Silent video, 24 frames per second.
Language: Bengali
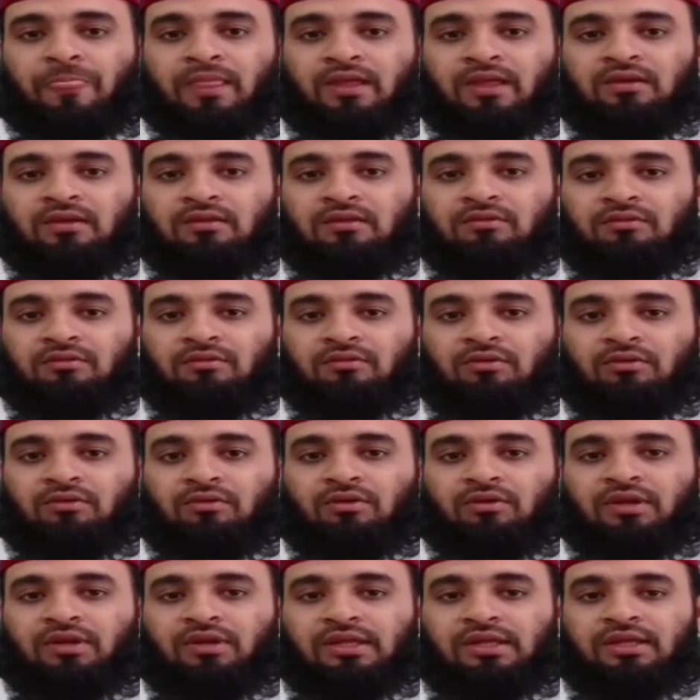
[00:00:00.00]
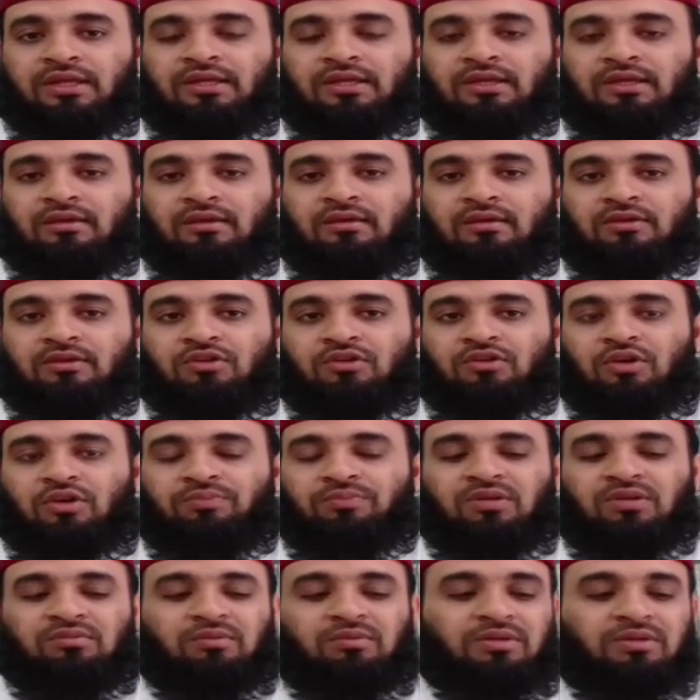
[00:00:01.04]
তো অনেকেই স্বপ্নের
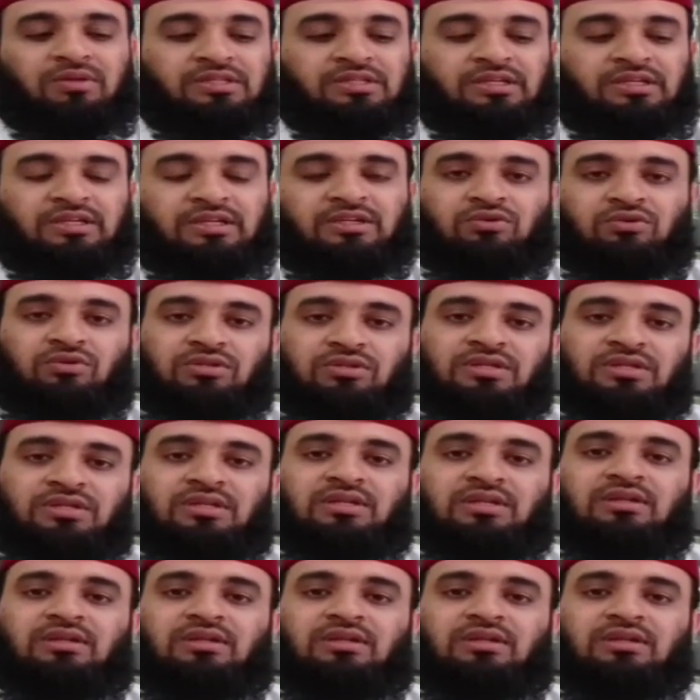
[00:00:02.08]
ব্যাপারে জিজ্ঞেস করেছেন